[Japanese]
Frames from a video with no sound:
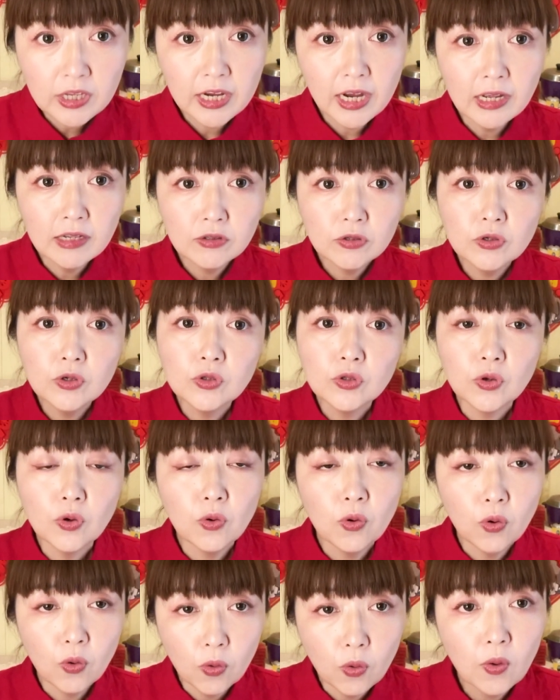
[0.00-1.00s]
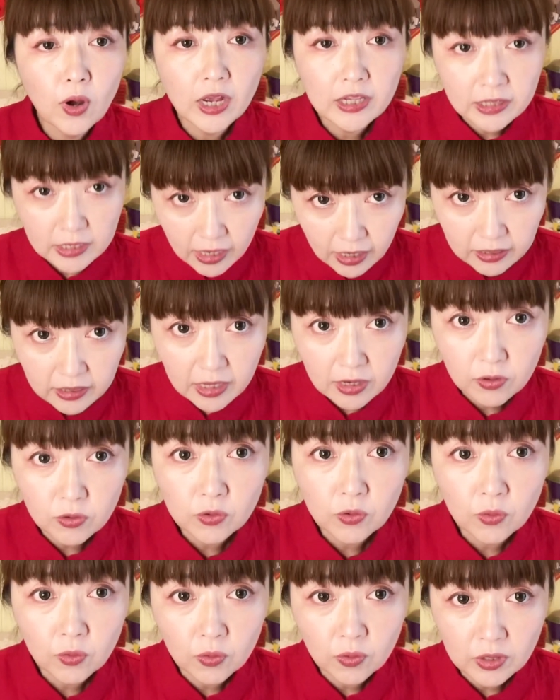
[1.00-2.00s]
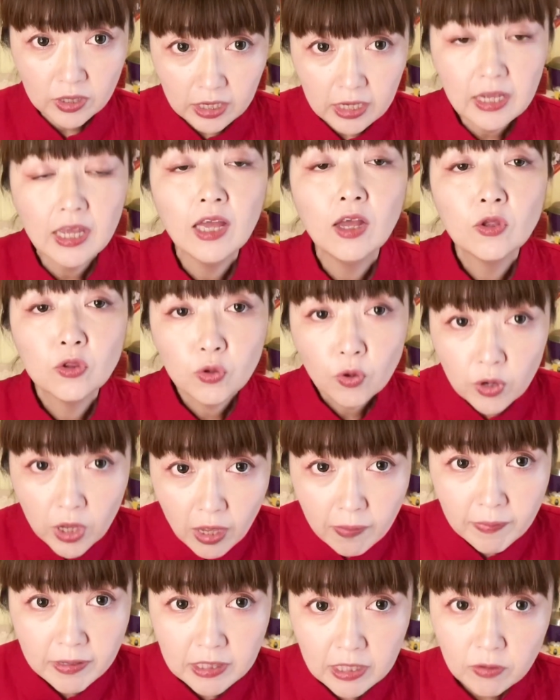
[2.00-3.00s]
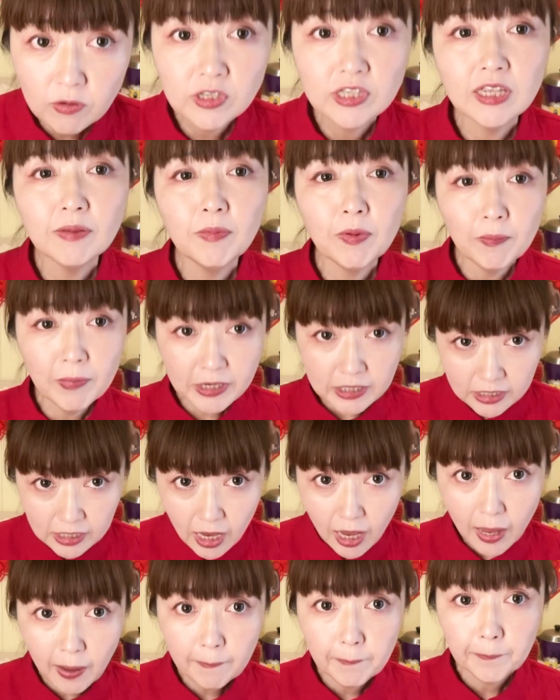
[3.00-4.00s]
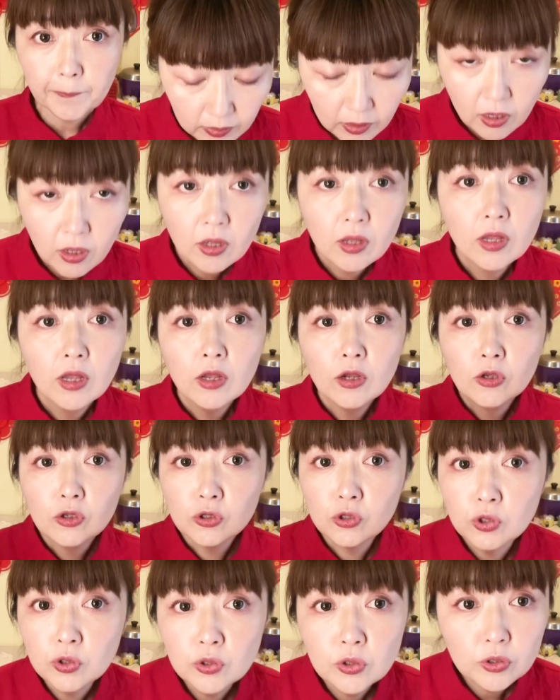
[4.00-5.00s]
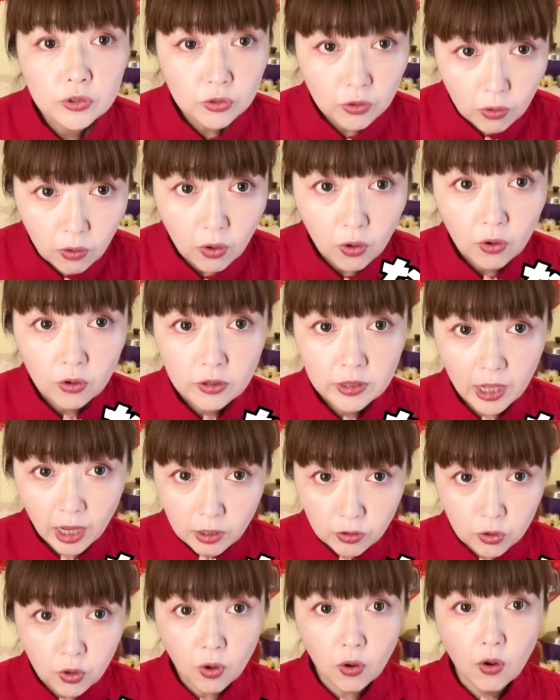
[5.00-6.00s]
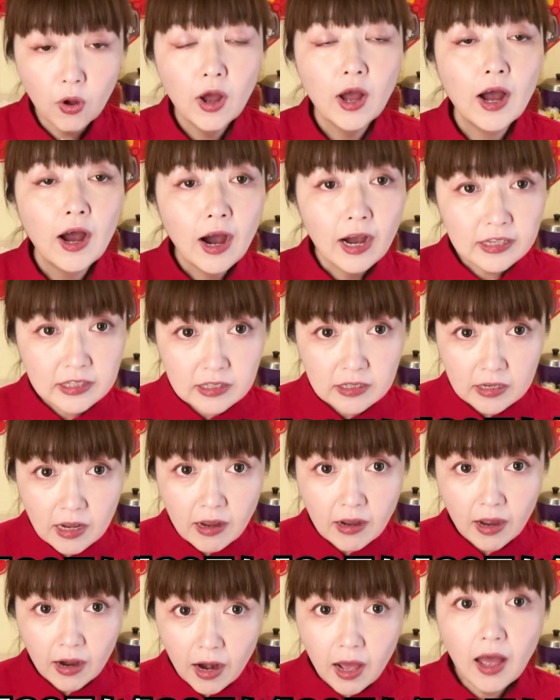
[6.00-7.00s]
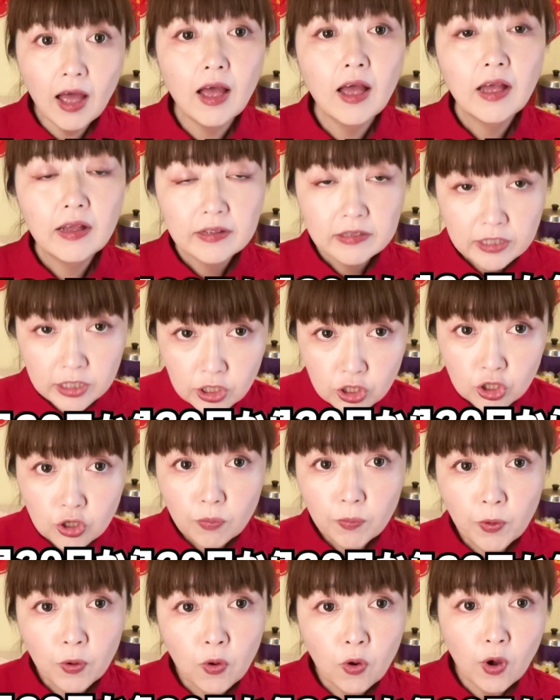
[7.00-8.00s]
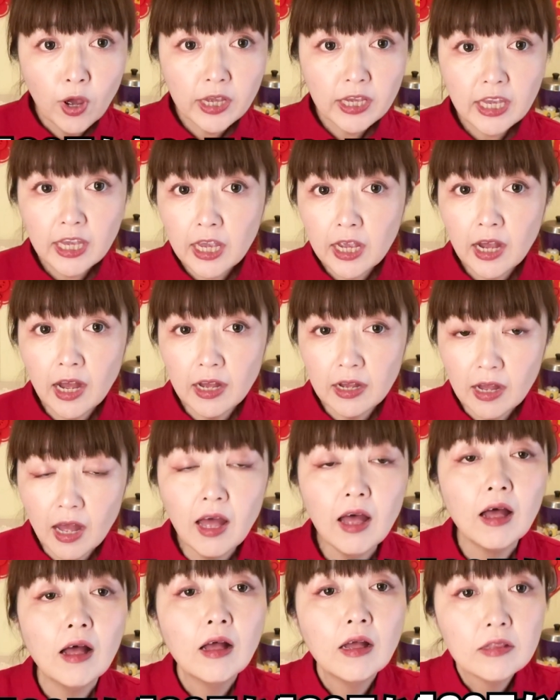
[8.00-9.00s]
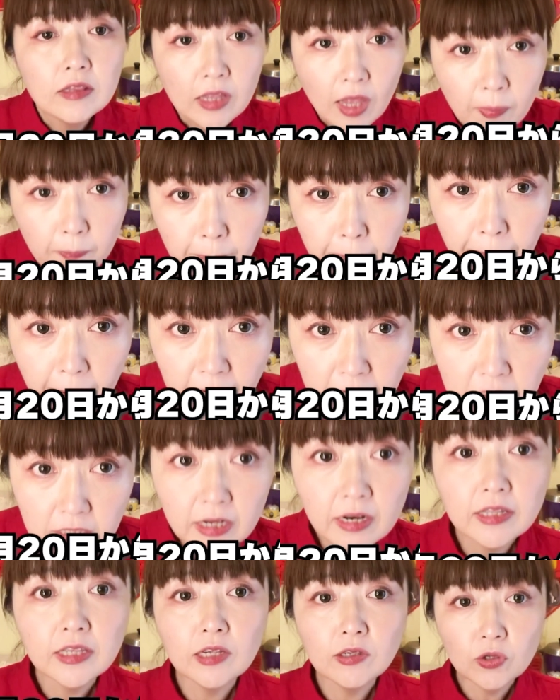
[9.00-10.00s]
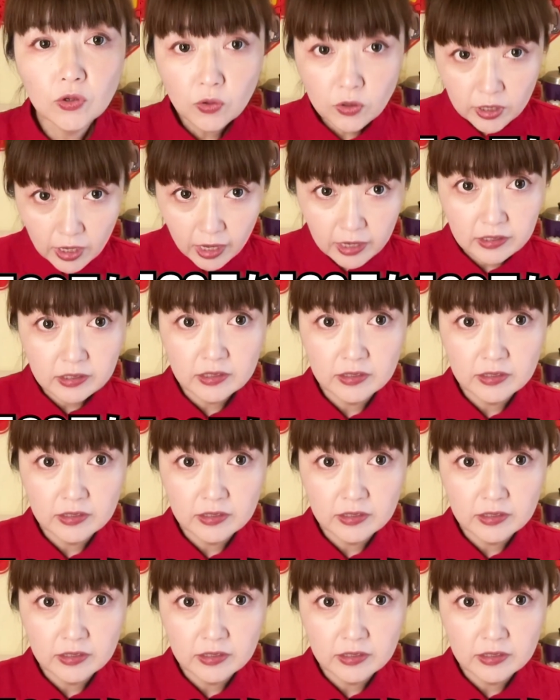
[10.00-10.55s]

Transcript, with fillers: に関する情報を扱っているところに問い合わせをしてみました。すると、なんと20日から自主貿易期間が撤廃されたそうです。